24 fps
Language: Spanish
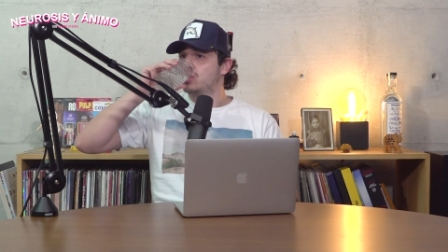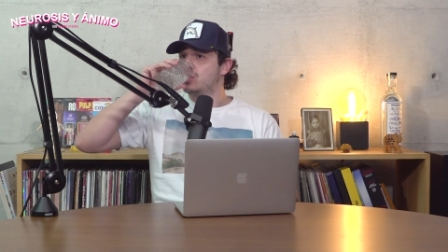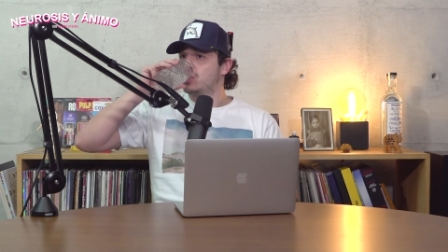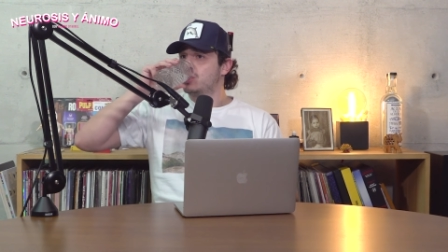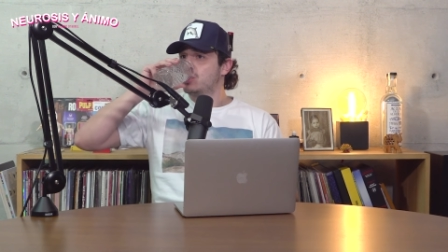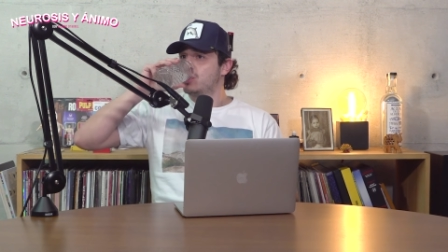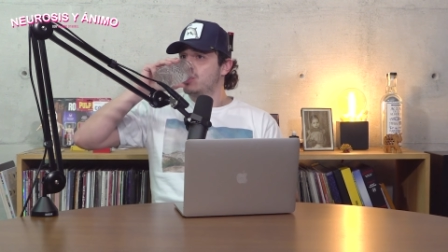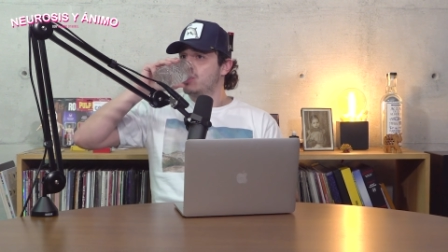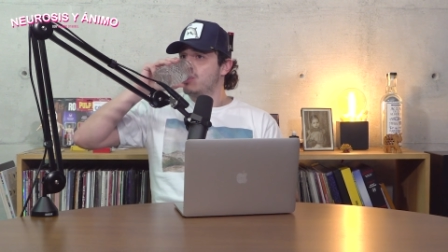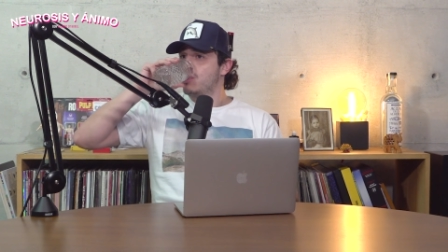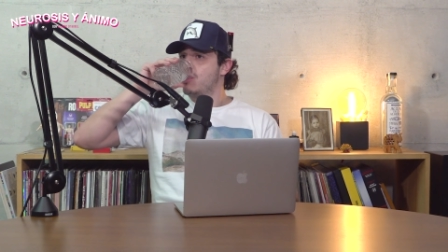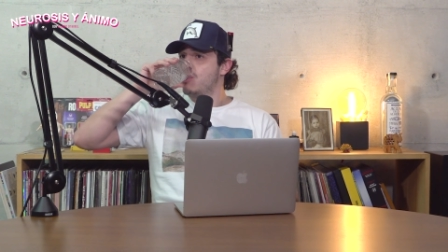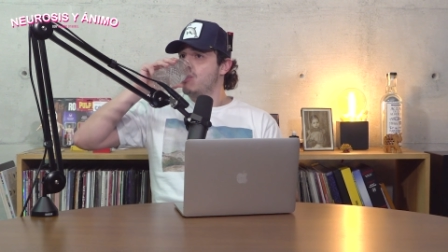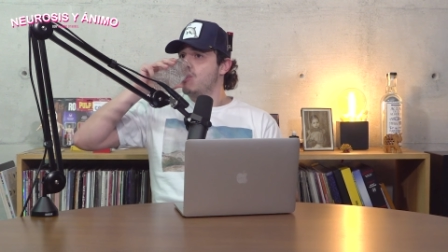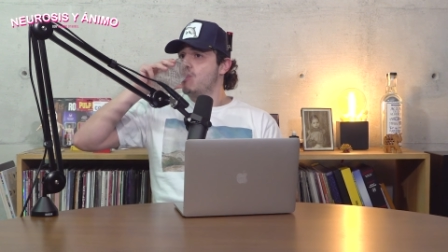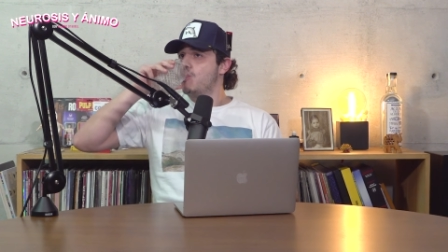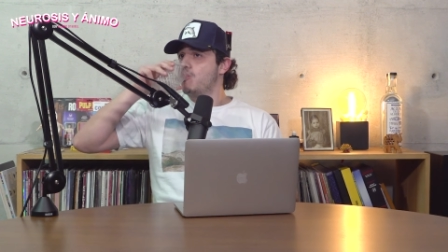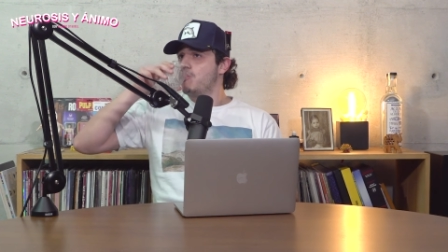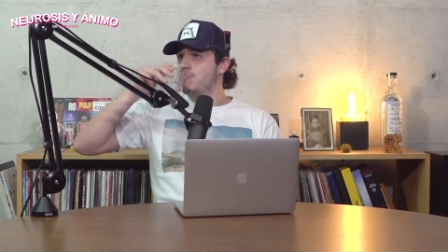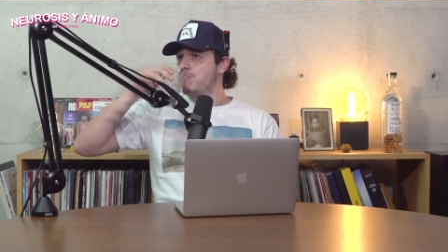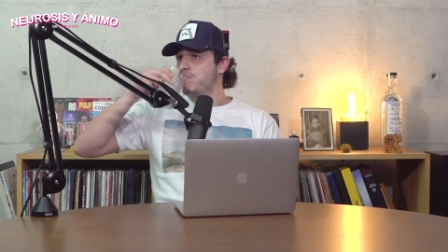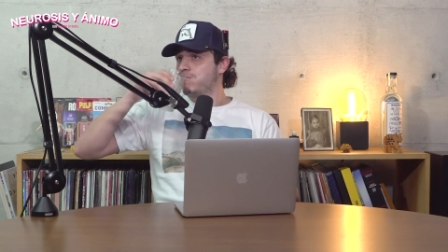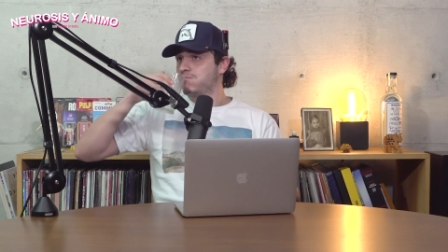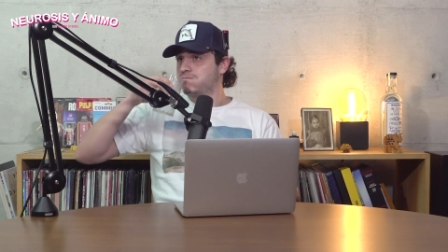en
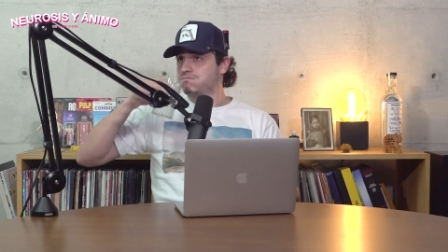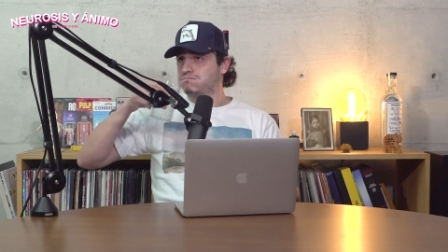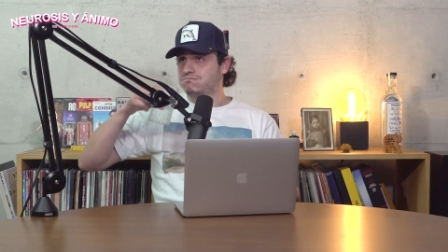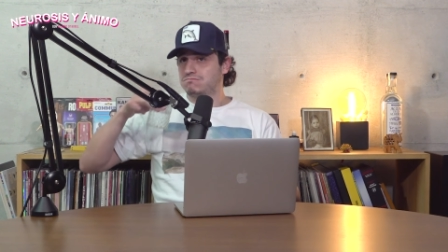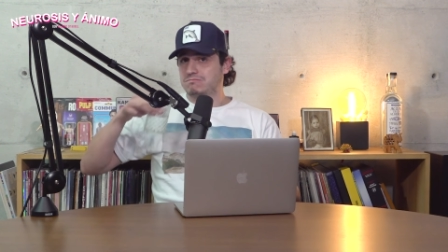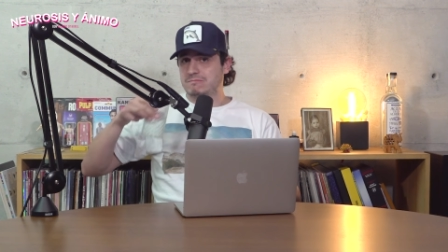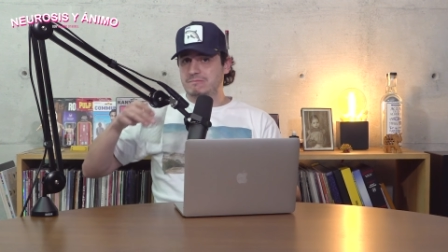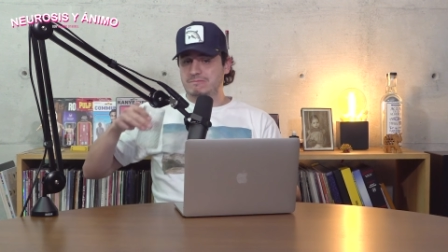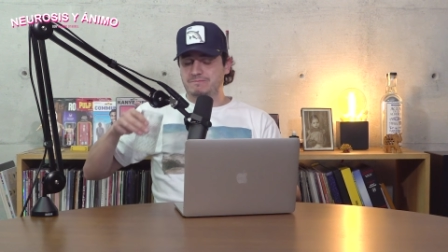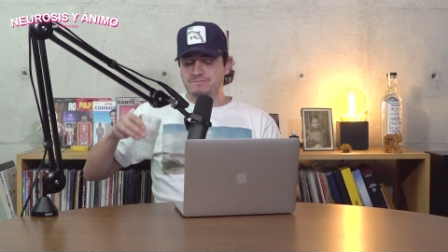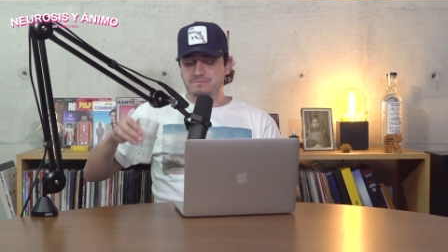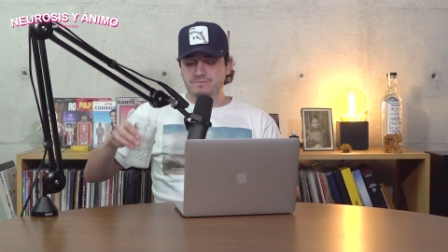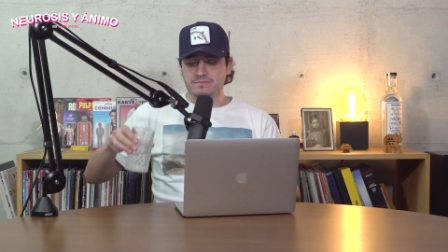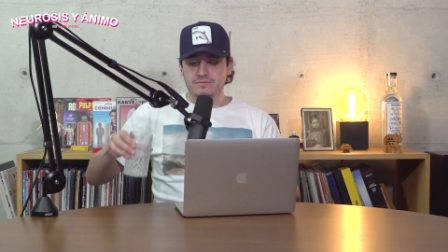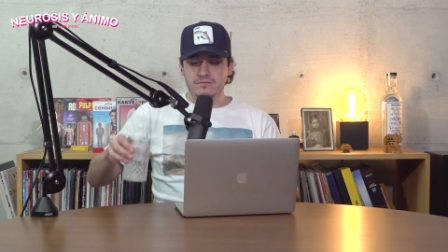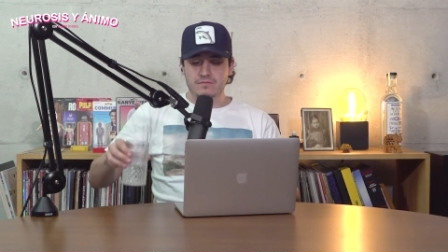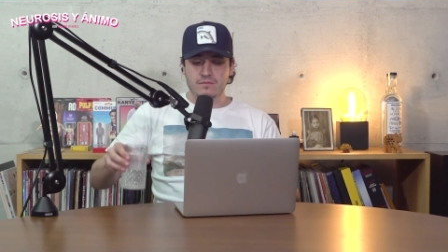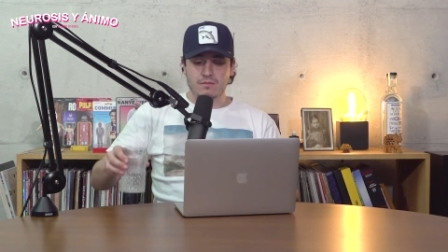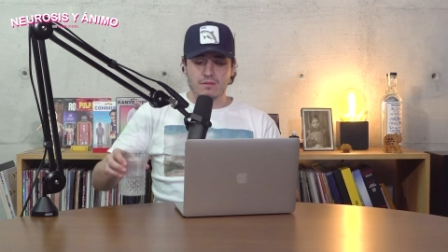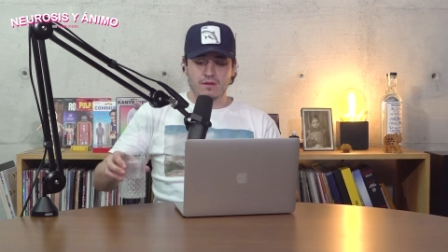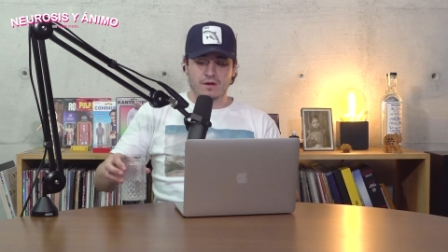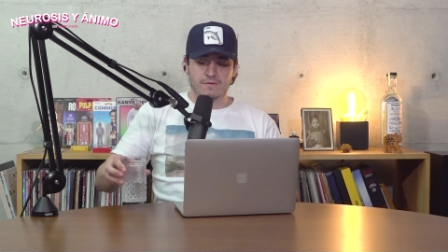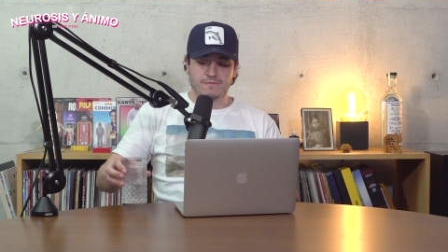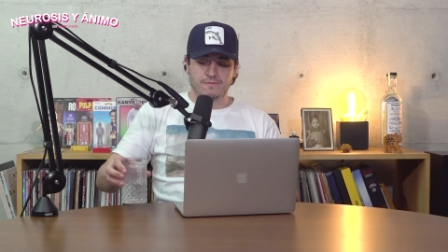Zoom.
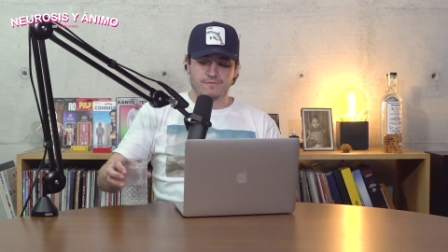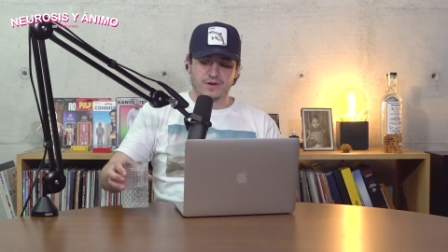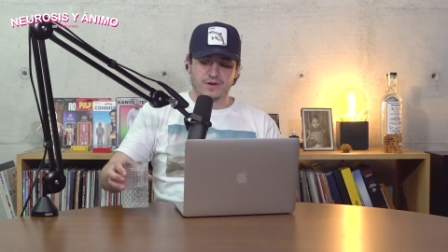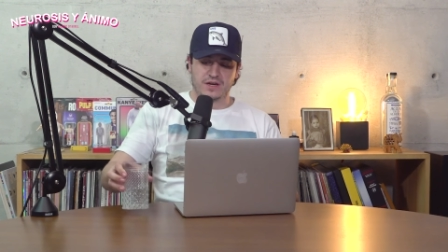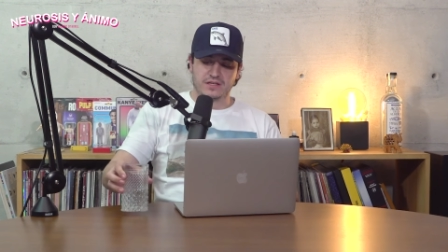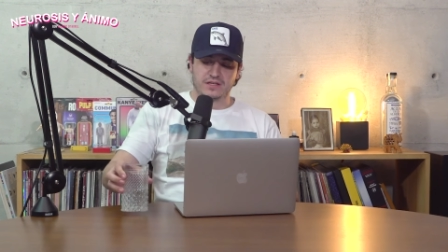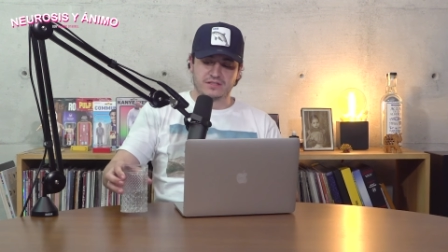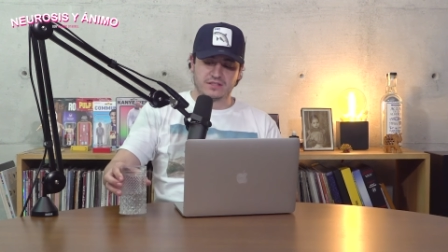en fin,